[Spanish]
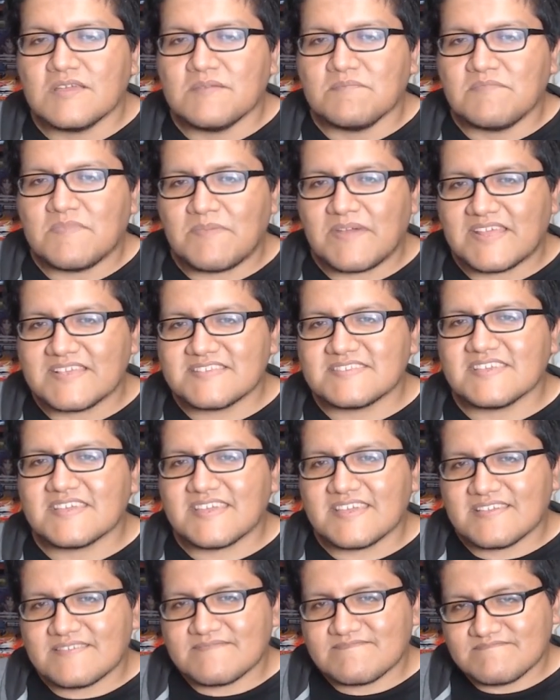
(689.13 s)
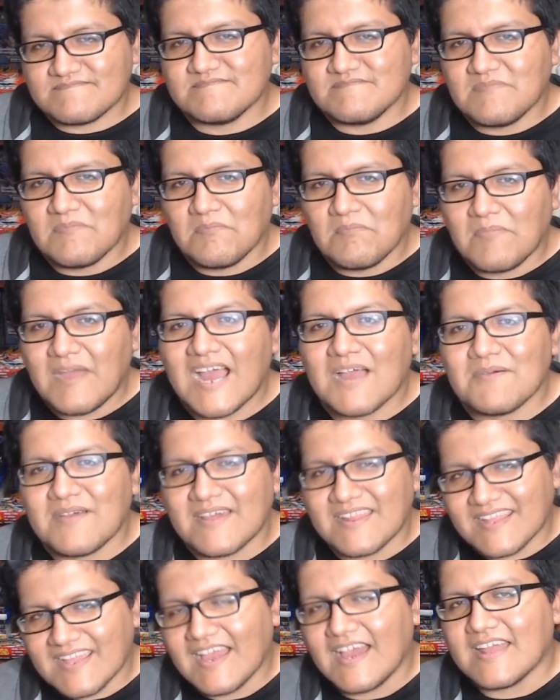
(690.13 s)
Me parece que va a
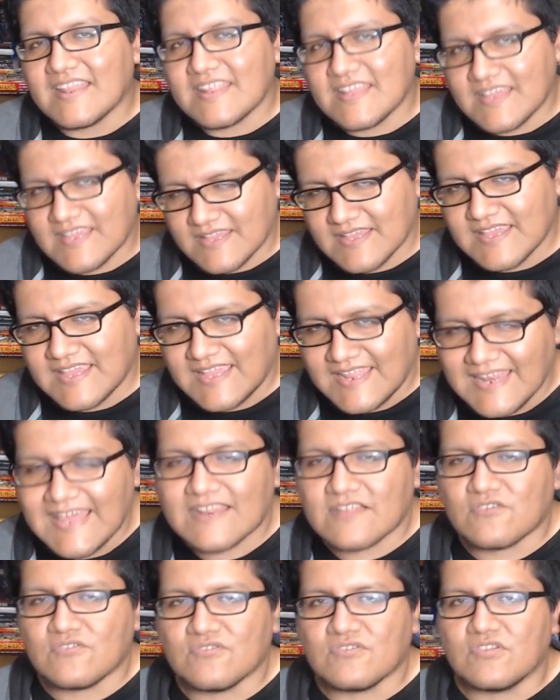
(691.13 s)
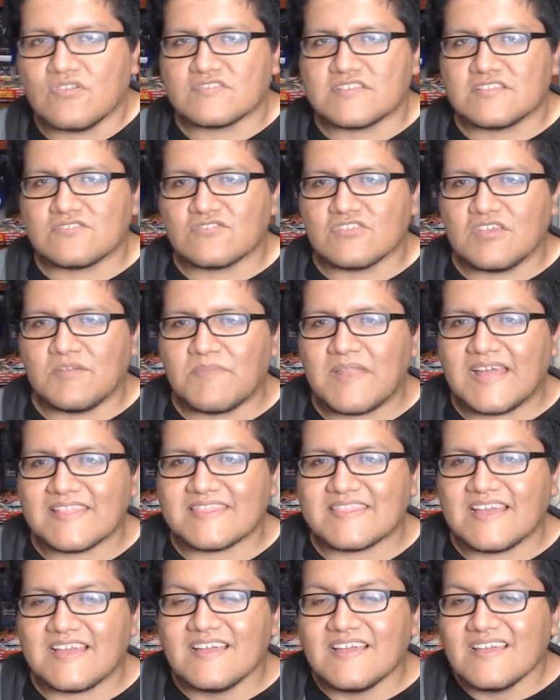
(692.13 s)
abarcar el Arco de los Santos de
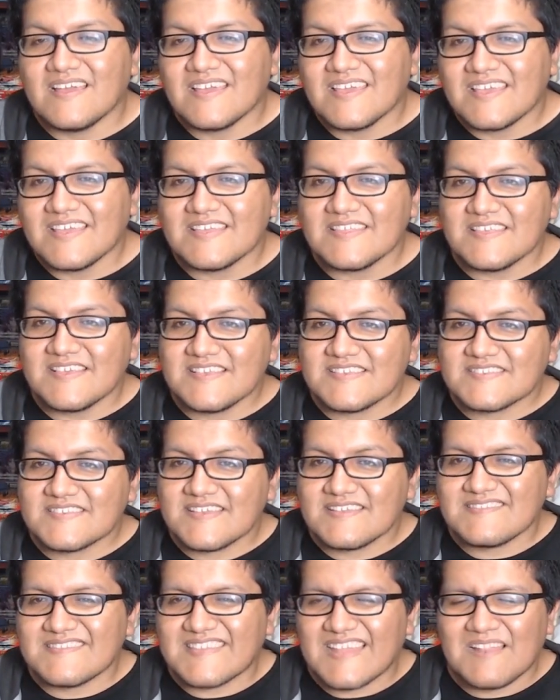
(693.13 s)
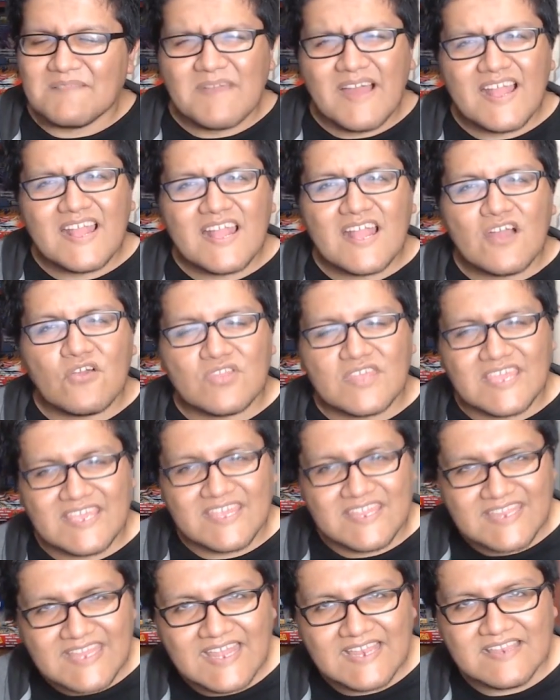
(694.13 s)
Plata. Y dice del manga
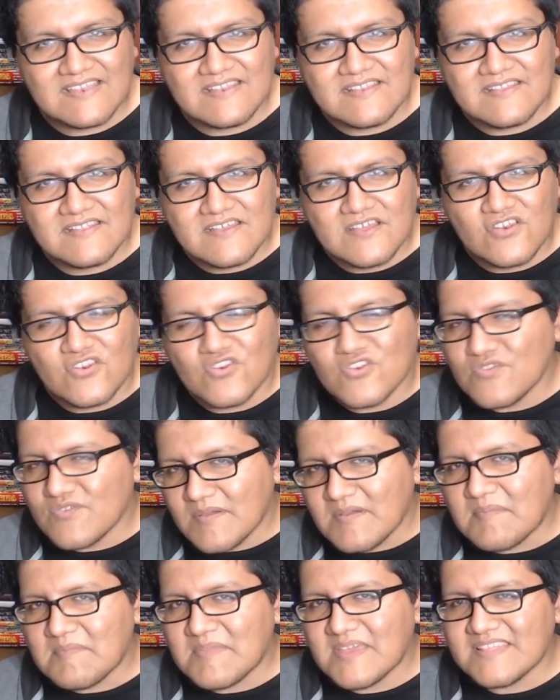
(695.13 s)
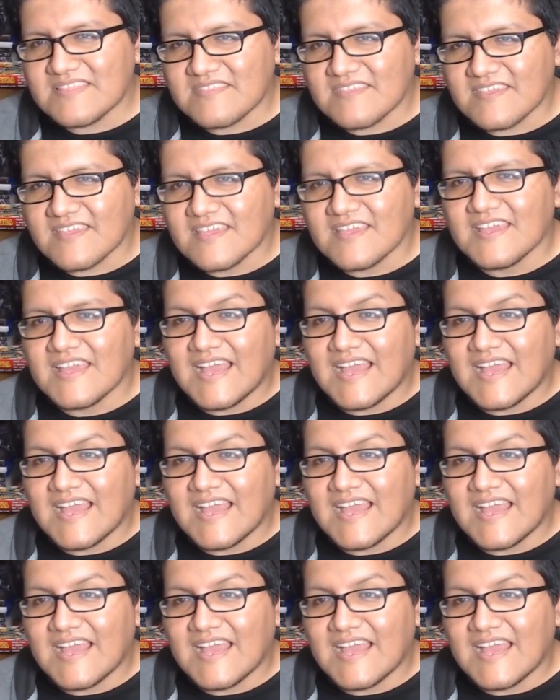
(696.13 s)
original, nuevamente.